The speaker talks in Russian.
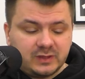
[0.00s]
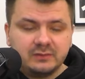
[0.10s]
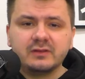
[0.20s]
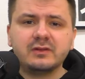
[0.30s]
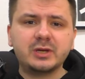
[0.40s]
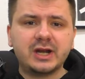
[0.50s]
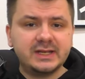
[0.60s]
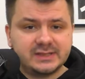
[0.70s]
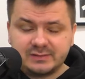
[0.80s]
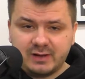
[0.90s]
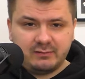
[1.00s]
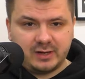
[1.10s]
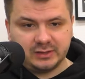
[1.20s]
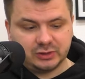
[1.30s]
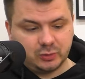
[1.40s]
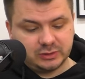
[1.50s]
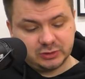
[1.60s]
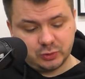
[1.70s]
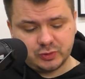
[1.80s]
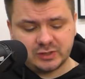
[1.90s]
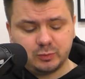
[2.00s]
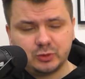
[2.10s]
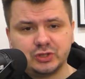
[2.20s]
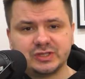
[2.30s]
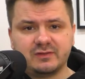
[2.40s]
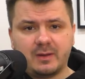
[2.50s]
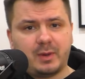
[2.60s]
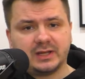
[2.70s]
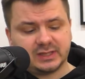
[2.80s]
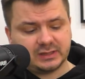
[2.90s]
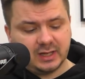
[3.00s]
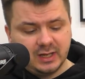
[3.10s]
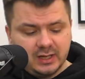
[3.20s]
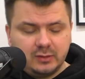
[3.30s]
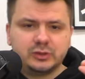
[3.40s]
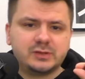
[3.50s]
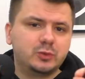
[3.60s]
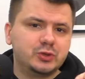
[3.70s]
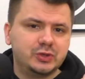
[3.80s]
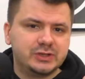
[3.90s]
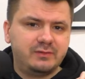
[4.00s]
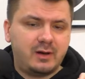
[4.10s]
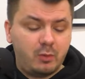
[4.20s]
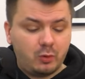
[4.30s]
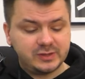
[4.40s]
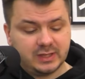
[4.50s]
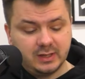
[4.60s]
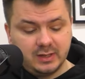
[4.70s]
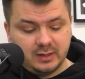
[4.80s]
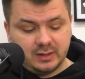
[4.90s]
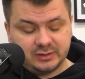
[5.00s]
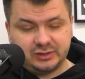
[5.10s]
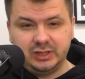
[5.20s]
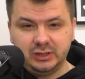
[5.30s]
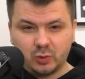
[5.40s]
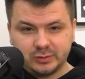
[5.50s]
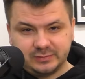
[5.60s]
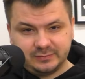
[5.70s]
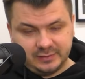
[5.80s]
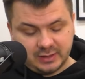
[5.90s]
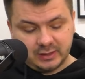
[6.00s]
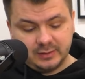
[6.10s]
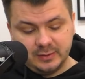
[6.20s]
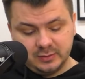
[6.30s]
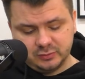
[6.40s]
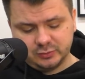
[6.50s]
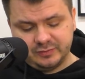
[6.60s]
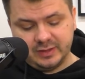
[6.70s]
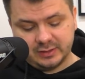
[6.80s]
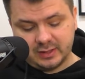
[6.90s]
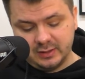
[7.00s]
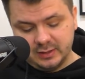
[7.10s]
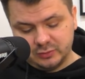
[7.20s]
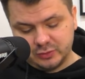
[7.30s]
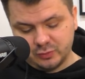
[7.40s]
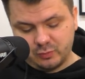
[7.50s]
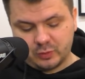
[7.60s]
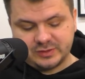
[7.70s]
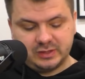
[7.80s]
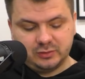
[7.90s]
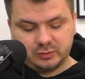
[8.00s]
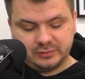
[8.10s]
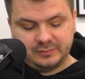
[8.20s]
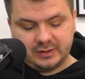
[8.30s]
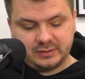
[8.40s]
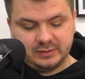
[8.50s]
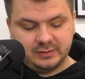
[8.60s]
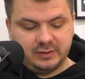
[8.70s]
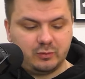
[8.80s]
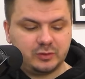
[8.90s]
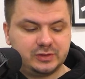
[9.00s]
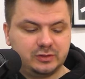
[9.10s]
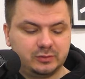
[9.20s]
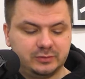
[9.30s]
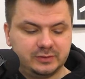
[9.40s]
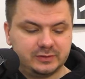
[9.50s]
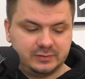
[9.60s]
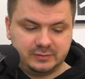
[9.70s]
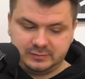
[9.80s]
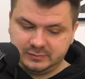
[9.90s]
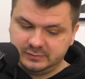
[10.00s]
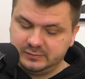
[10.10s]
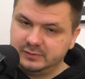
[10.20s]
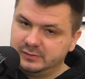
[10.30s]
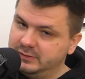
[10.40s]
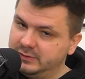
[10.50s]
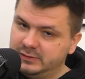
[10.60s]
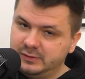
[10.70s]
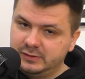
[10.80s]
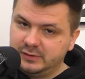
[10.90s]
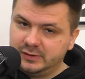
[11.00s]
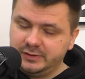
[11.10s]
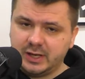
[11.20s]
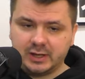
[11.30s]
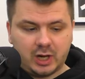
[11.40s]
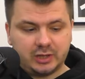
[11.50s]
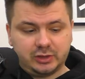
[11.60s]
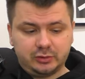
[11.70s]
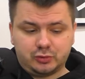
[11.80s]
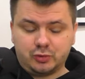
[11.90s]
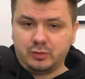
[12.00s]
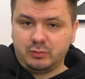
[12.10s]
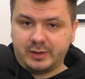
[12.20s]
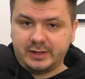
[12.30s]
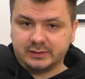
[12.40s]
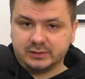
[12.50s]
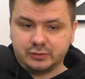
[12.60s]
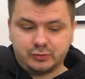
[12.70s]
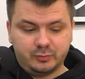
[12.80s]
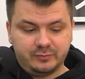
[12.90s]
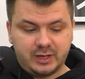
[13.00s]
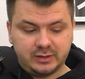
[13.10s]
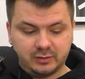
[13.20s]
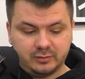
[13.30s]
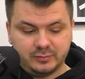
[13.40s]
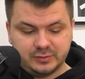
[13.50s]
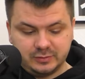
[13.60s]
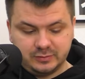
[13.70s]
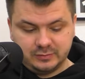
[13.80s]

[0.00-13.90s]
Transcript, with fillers: Вы выбираете свои варианты ноты. То есть у нас получилось два паттерна. У нас получилось два бокса. А, три ноты вверх, ну, две, да? То есть, ну, бокс три ноты вверх и бокс три ноты вниз. Я играю открыто, чтобы было понятно, да, что мы в ля находимся.